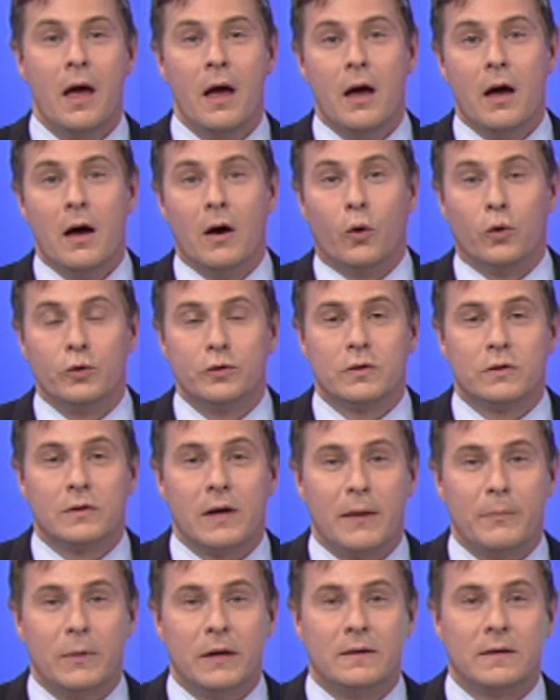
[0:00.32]
und
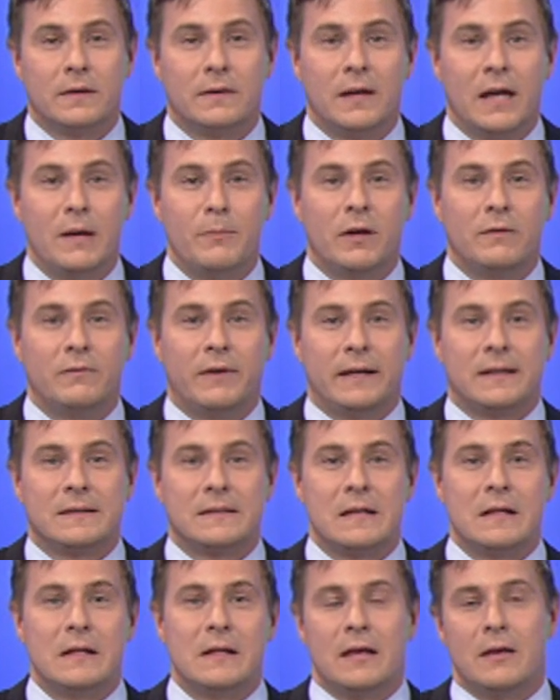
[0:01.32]
damit
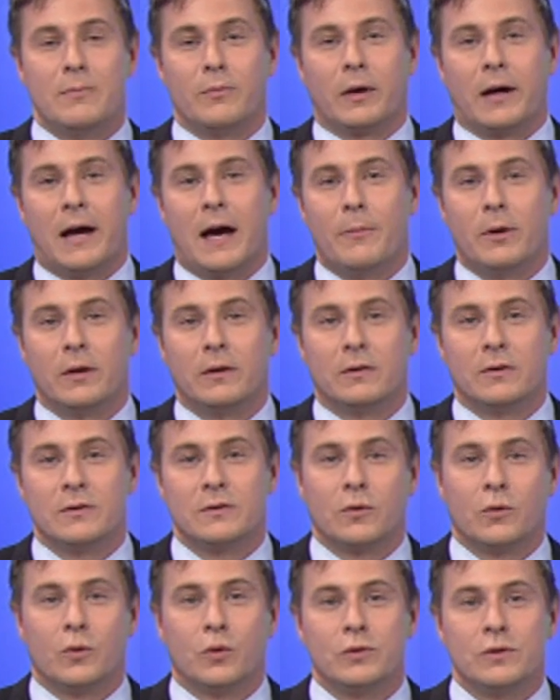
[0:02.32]
Themenwechsel im Rahmen
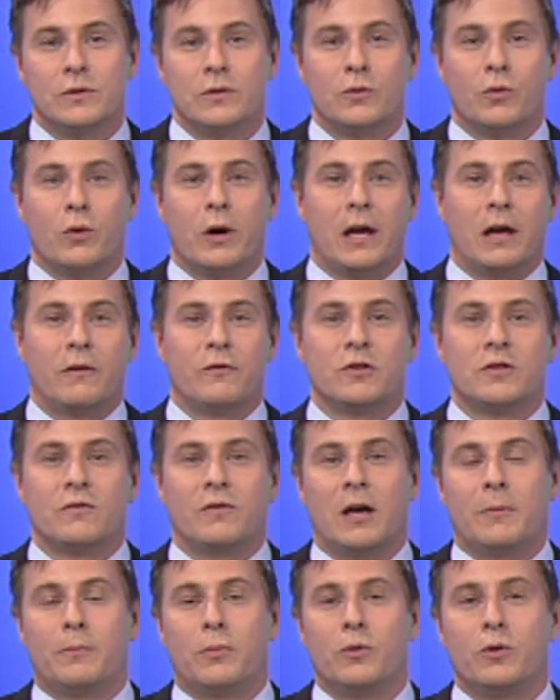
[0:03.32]
des großen
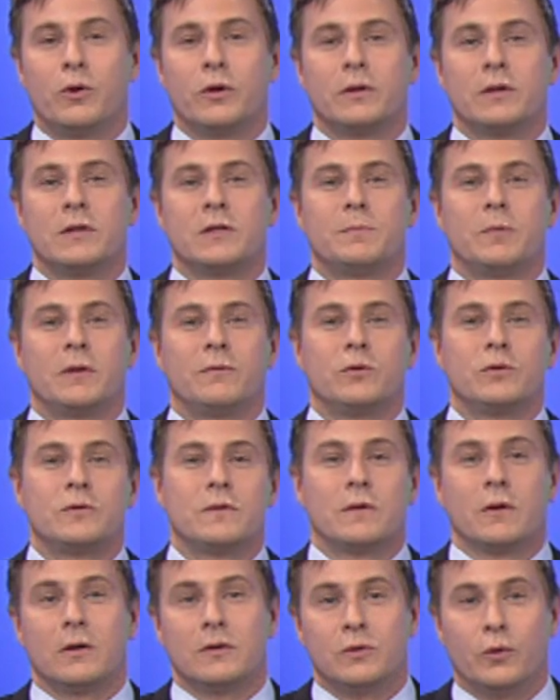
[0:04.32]
ORF-Schwerpunktes
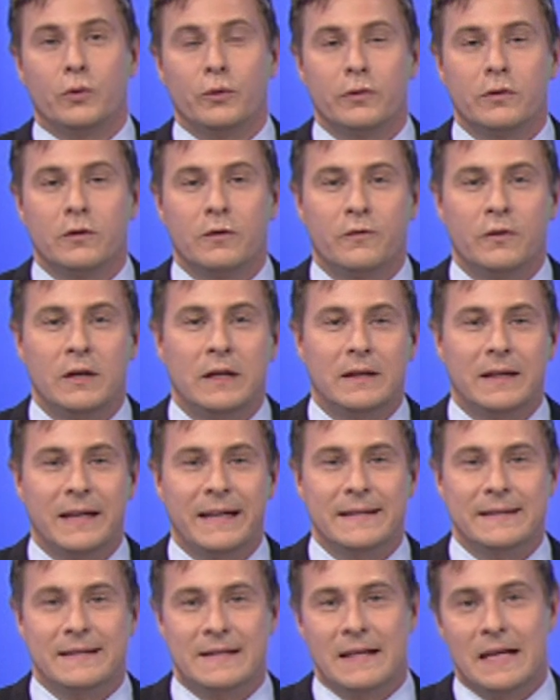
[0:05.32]
Bewusst Gesund, Fit
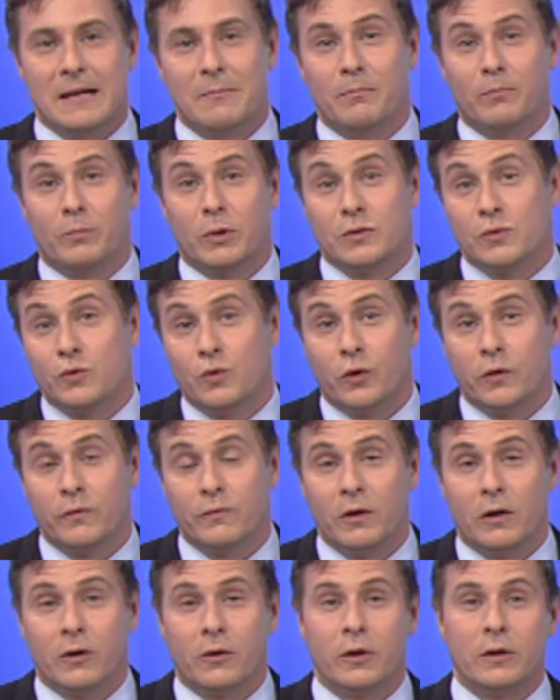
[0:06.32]
ins Leben besuchen
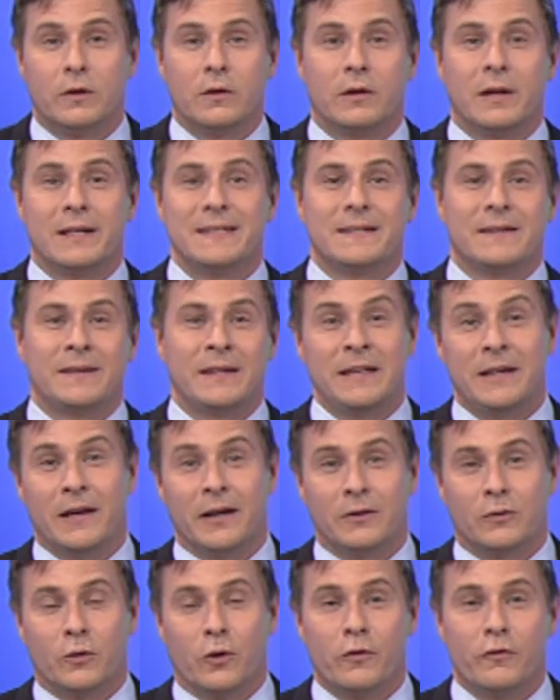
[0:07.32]
wir heute das
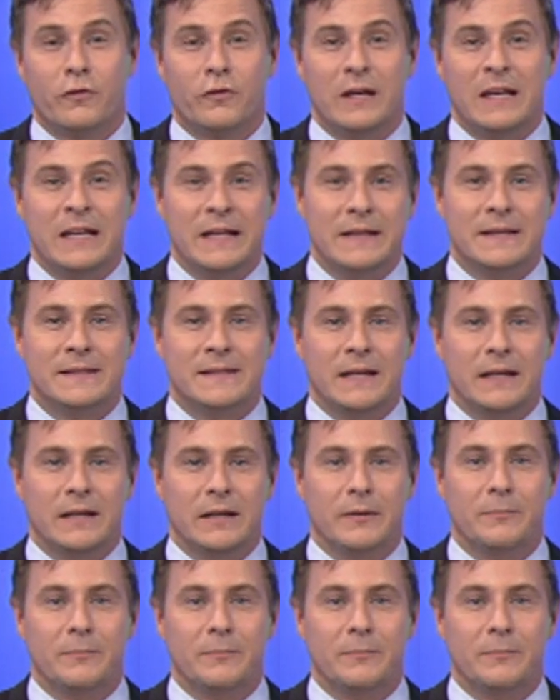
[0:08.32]
Ringerdorf Inzing.